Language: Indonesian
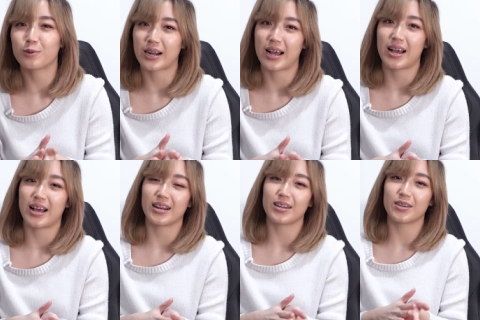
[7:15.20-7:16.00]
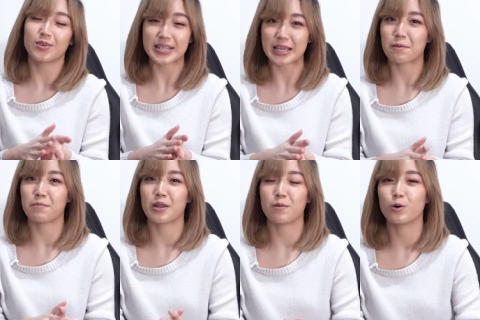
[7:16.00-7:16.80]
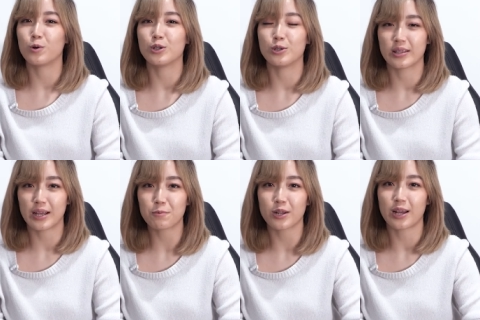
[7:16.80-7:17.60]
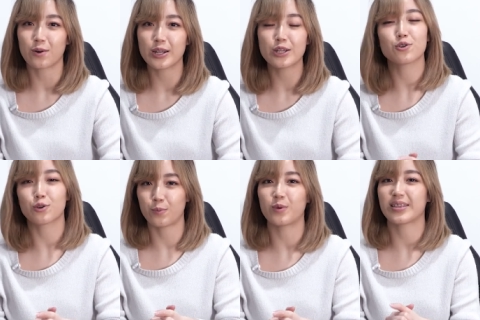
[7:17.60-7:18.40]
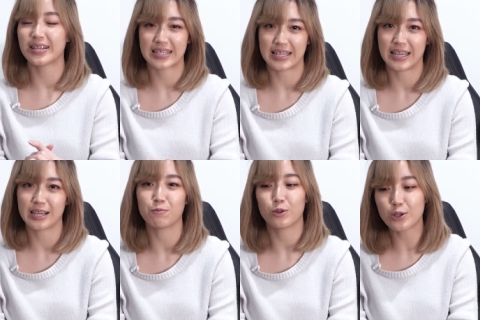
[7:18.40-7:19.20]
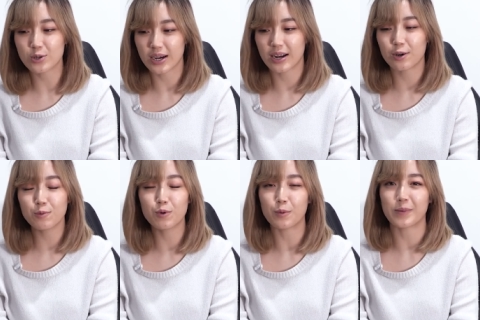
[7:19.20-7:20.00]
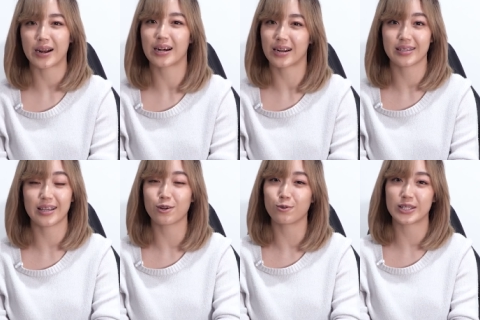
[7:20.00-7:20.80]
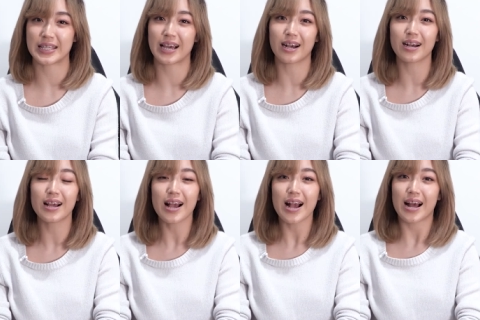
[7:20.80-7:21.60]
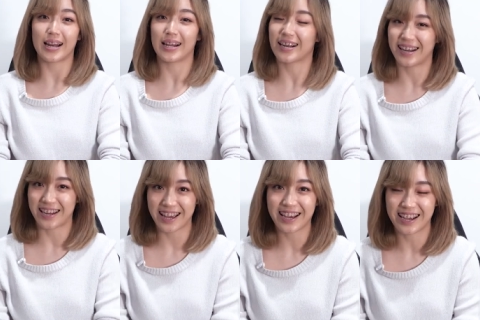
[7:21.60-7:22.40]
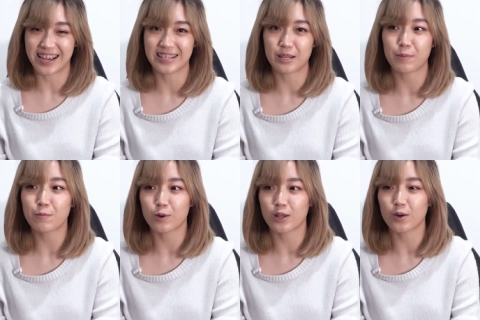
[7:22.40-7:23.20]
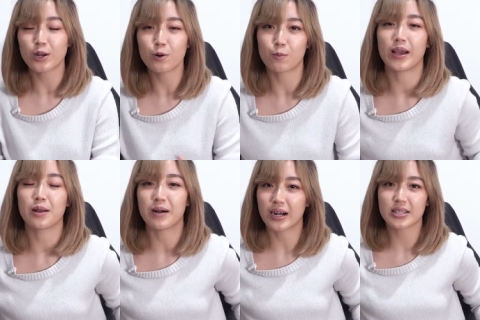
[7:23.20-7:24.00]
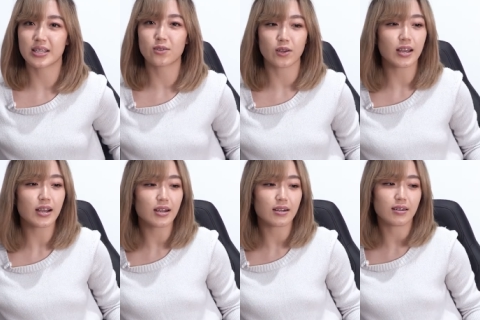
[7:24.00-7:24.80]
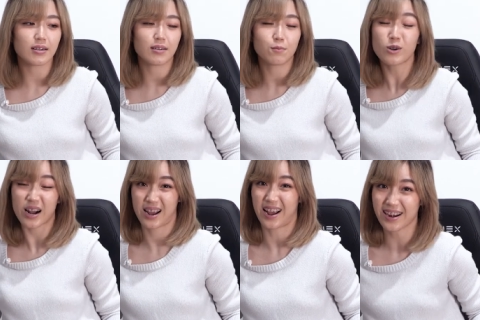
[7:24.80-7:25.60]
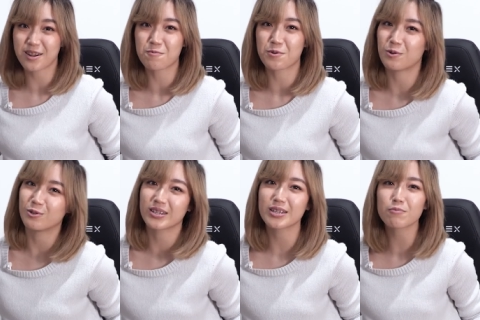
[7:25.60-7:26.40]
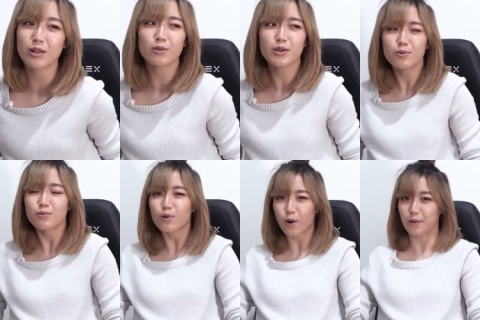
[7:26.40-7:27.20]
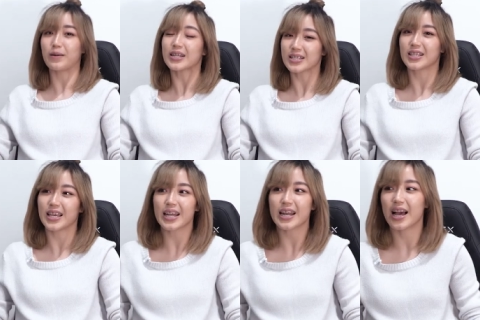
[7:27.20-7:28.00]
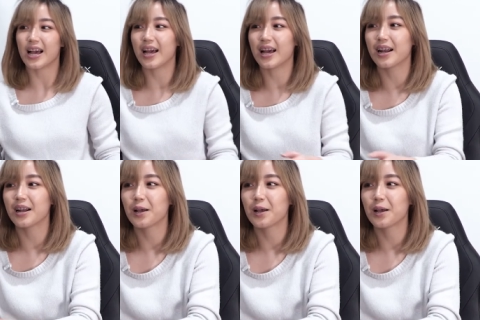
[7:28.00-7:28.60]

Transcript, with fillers: ukuran kursi game ini bawah 2 juta menurut aku ini cukup worth it sih kebetulan juga kan aku belum pernah ngerasain kursi yang lain-lainnya ya guys tapi menurut aku ini lumayan banget sih soalnya murah kan di bawah 2 juta jadi menurut aku ini oke okay banget sih dan